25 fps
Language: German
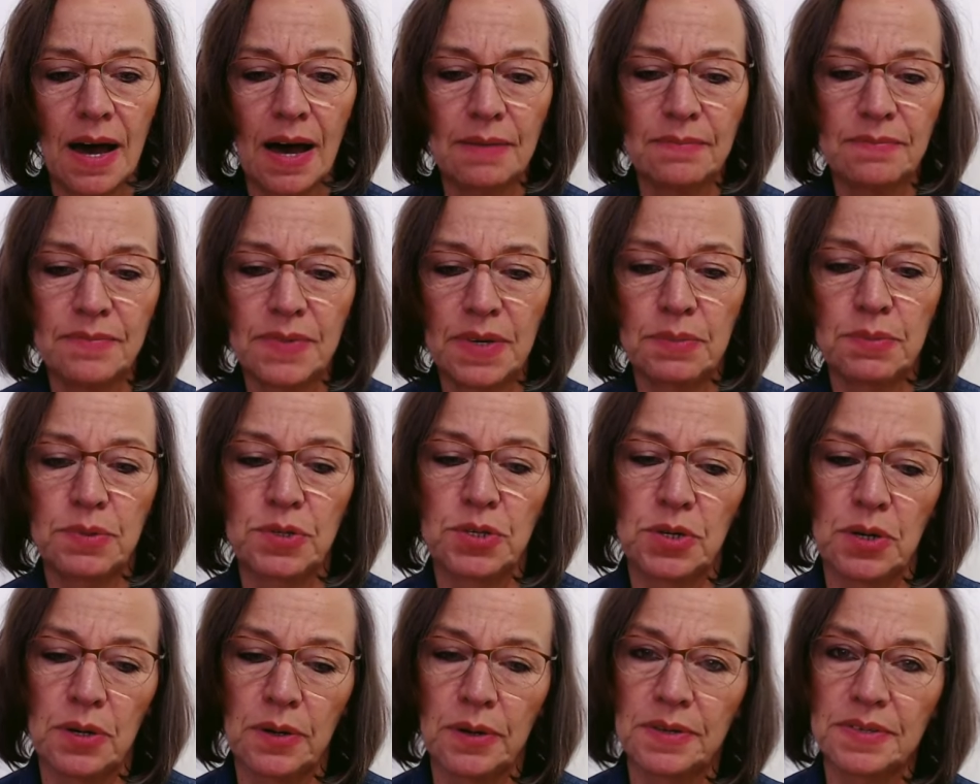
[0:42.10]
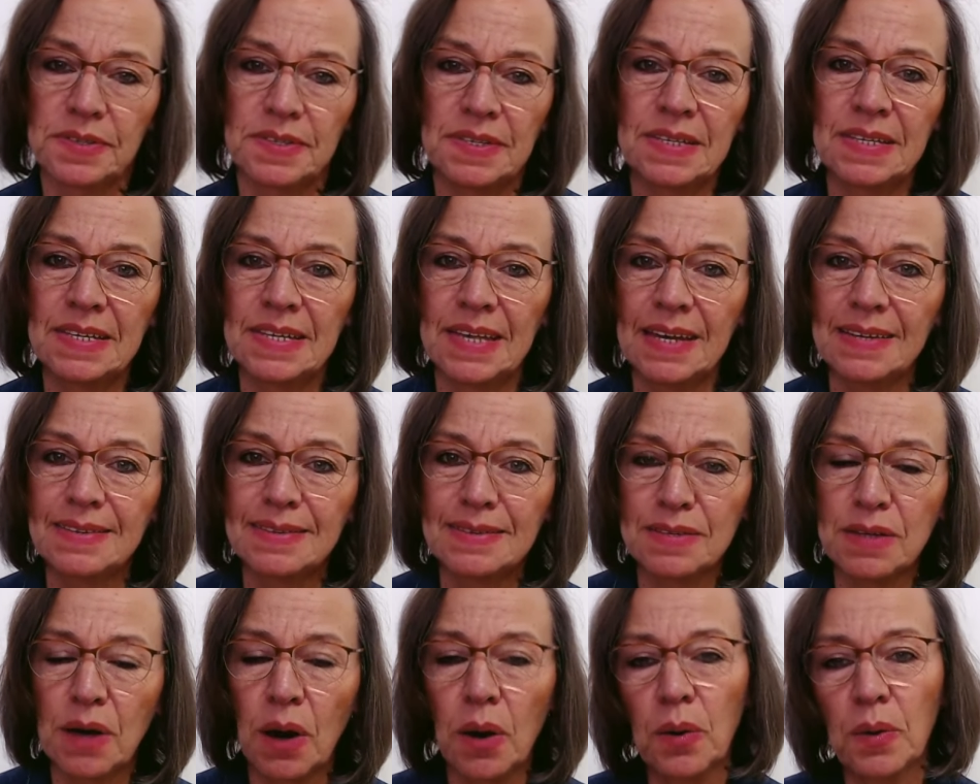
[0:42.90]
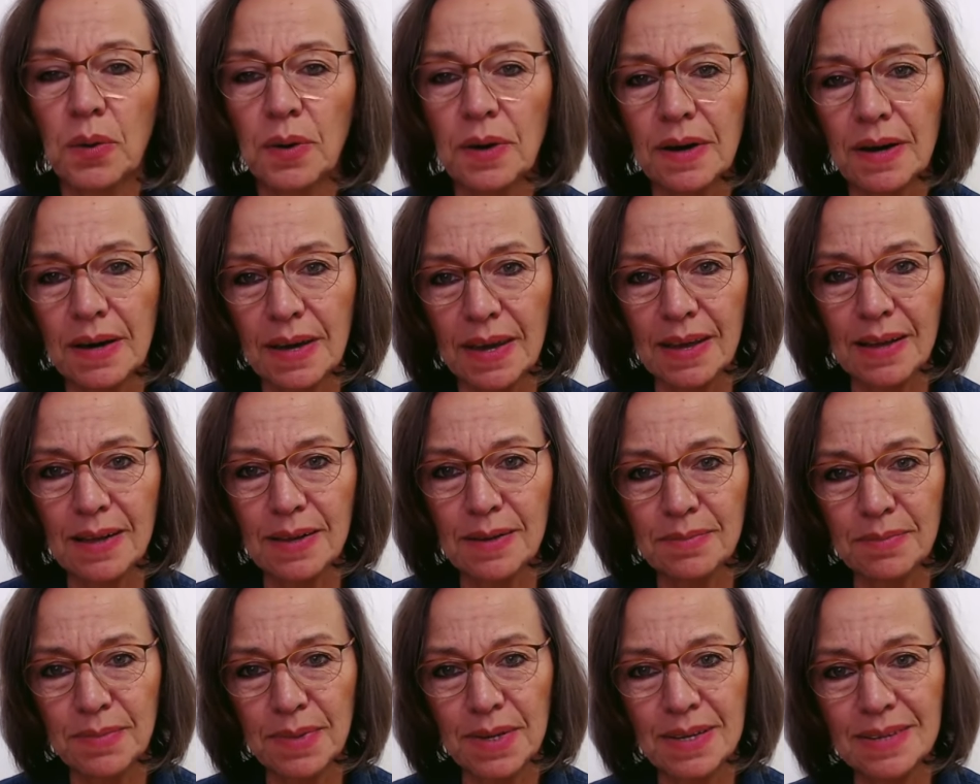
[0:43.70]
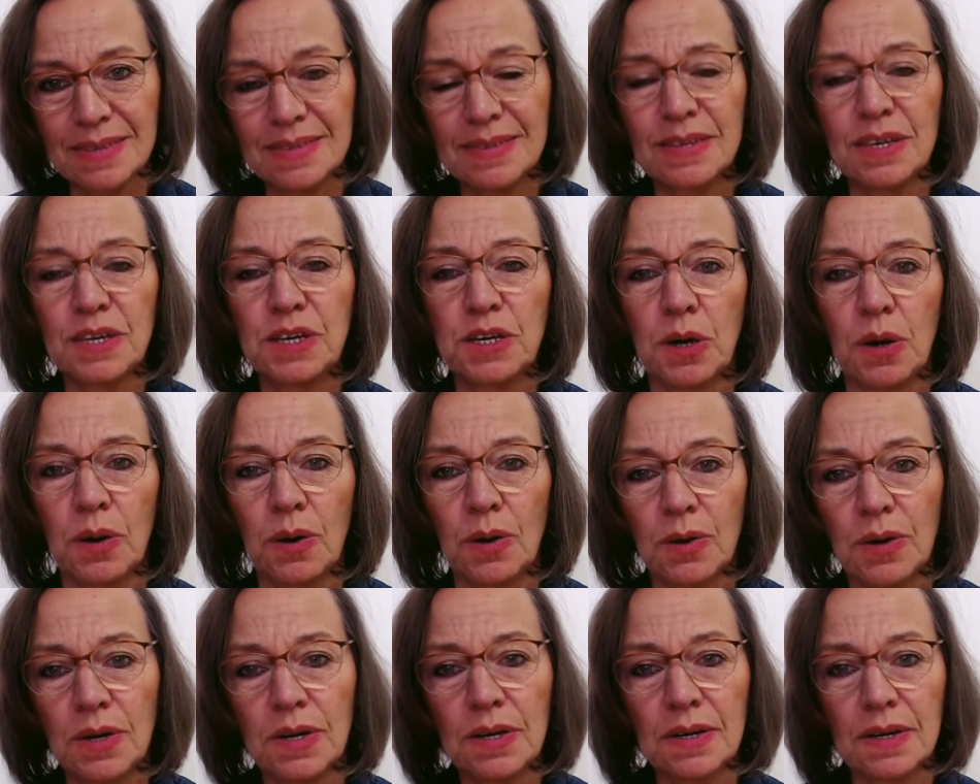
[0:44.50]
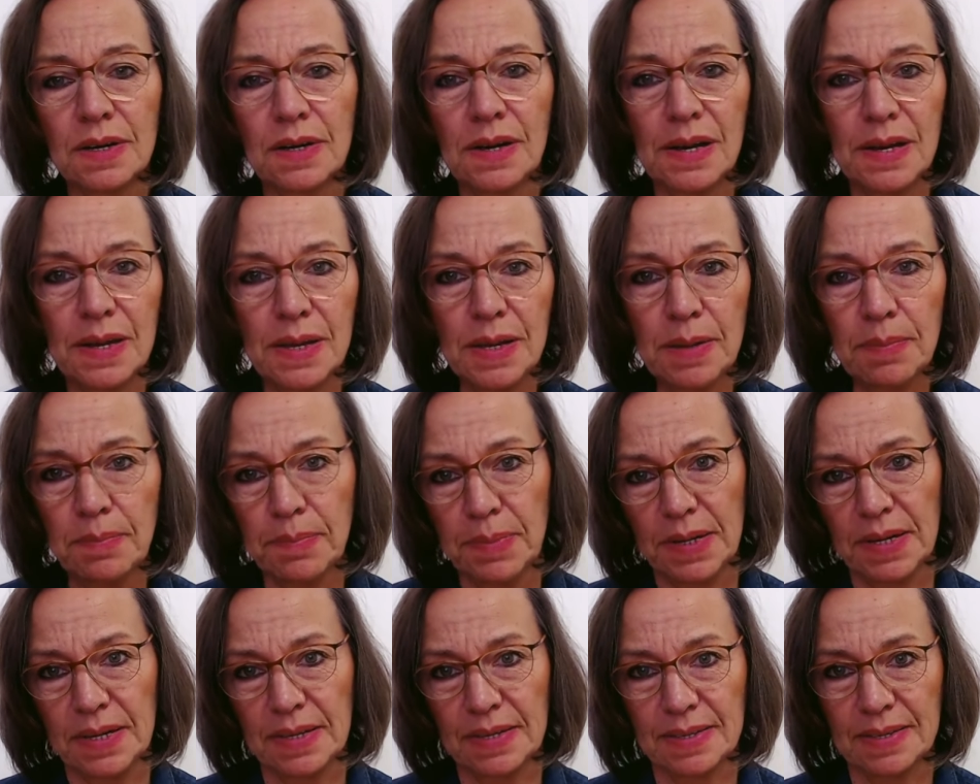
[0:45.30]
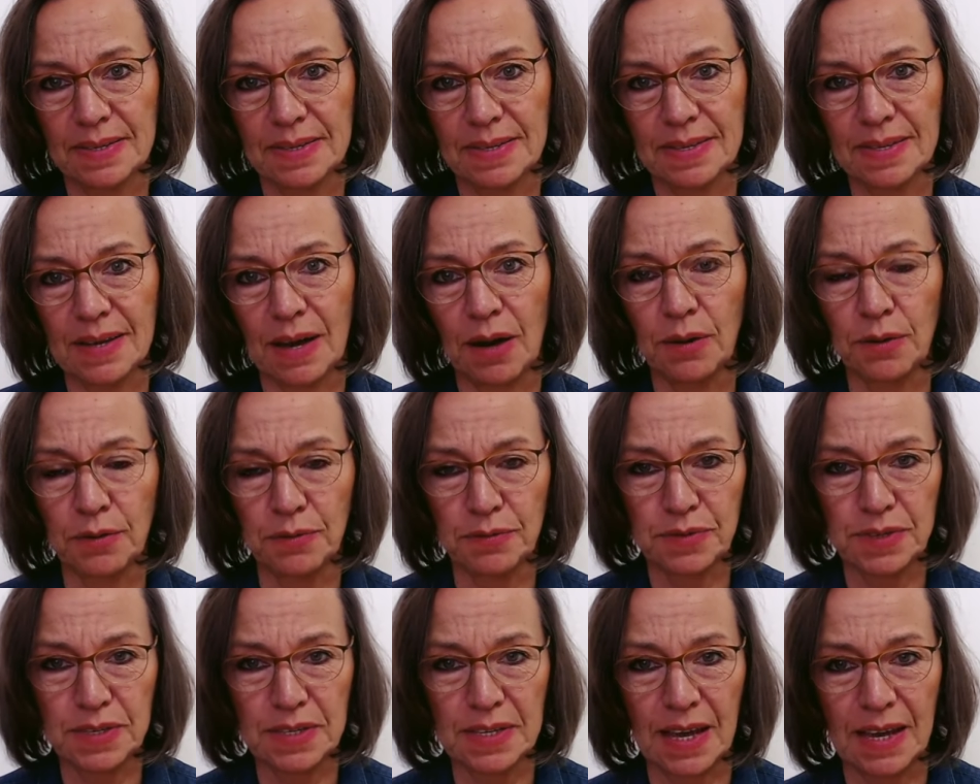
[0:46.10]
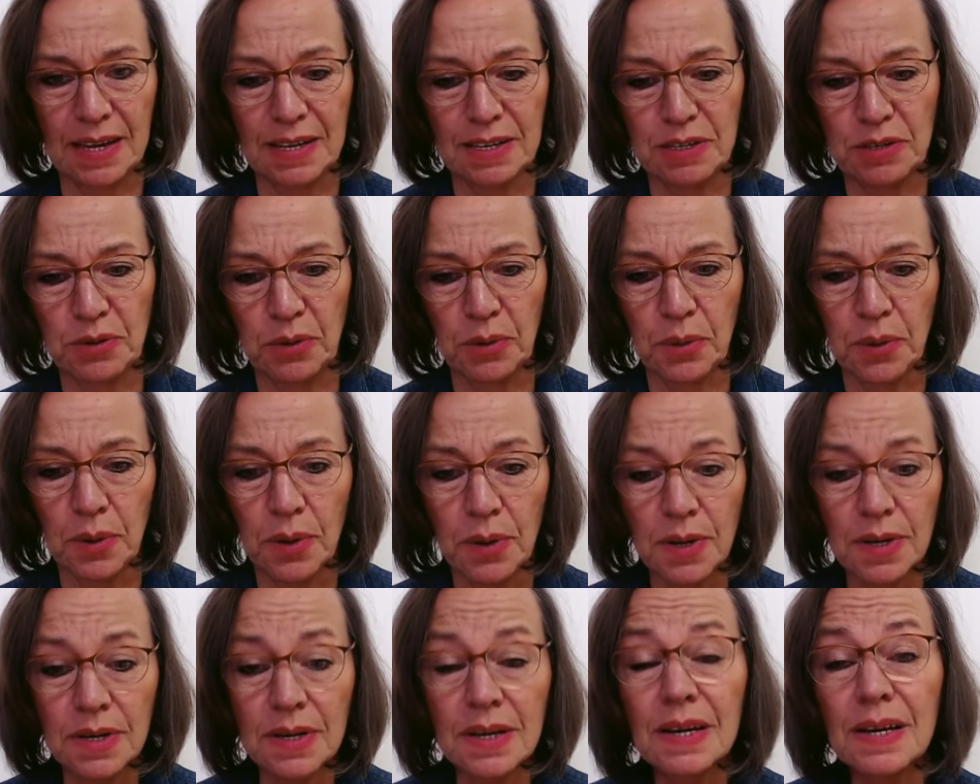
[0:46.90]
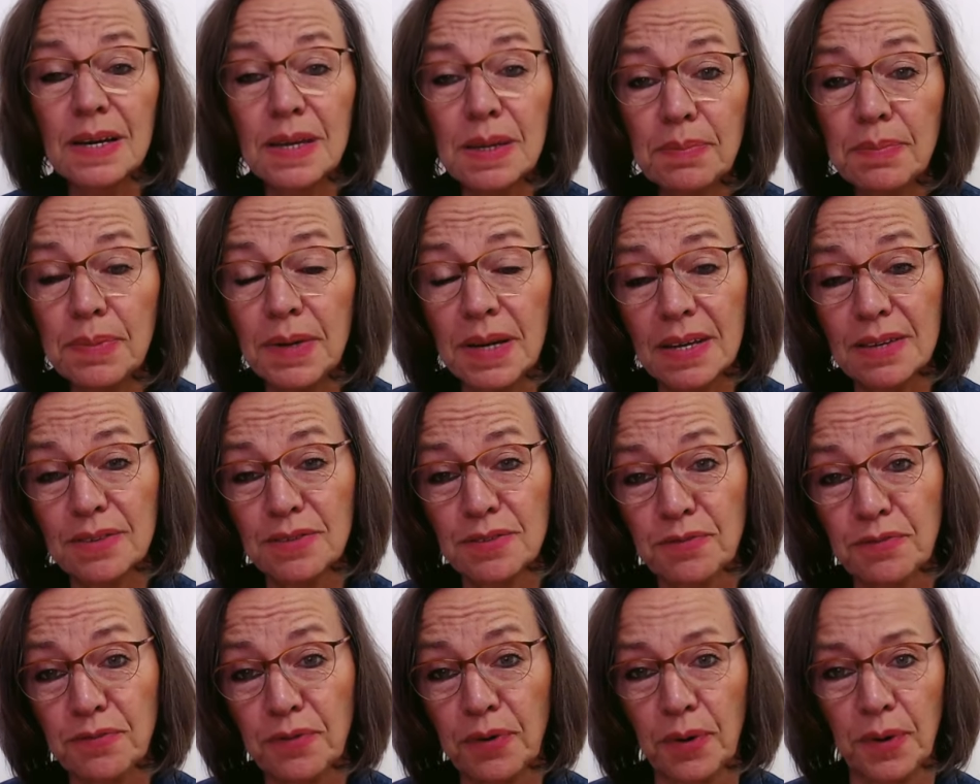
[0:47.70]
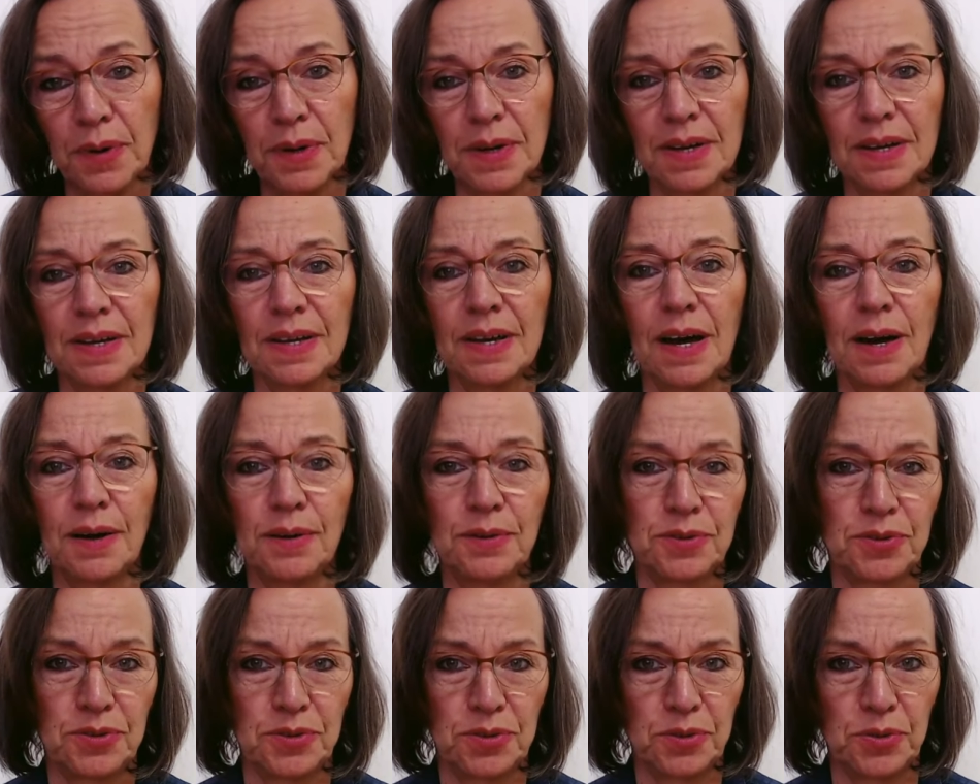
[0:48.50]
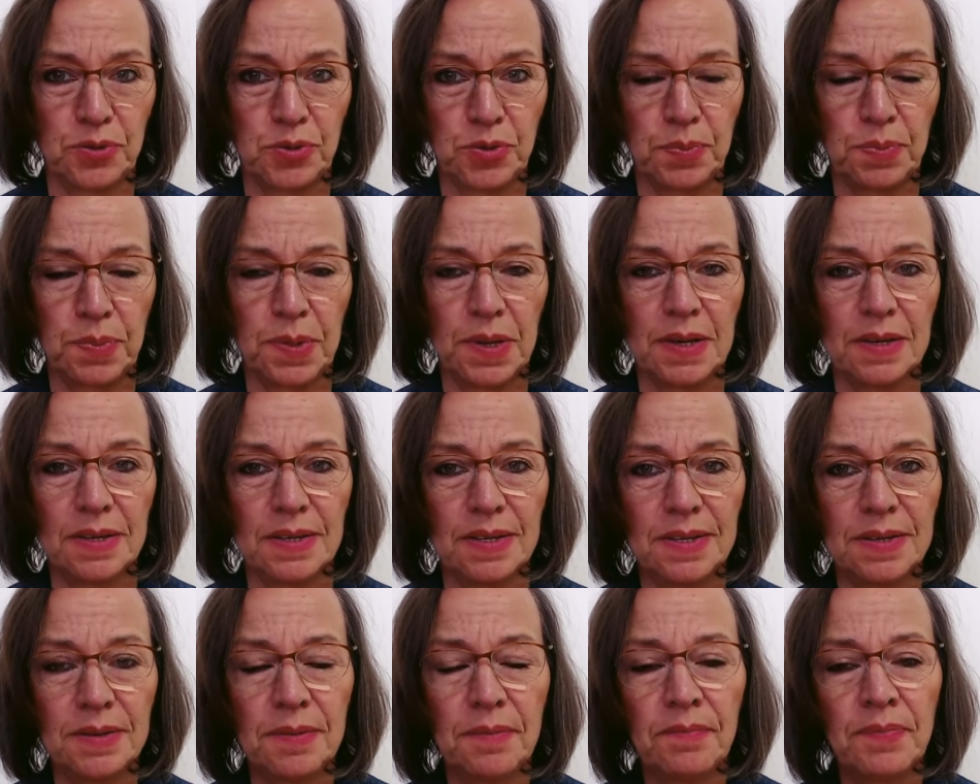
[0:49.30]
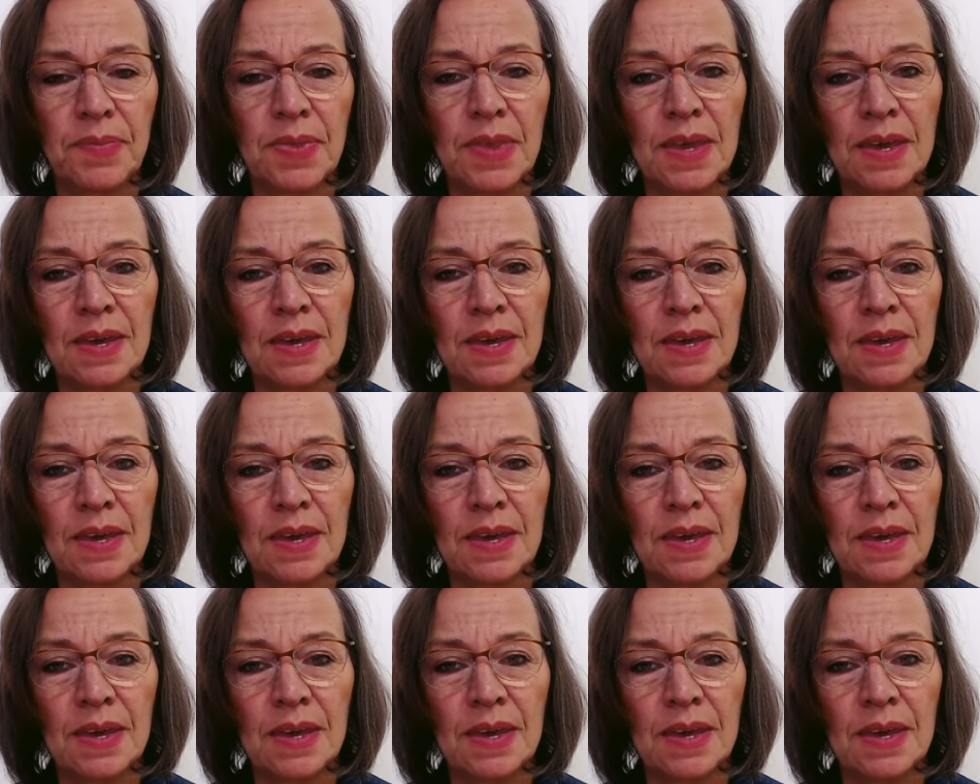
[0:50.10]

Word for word: haben wir beschlossen, jetzt auch regelmäßig eure Lieblingsaufzeichnungen, eure Lieblingsfolgen auszuspielen.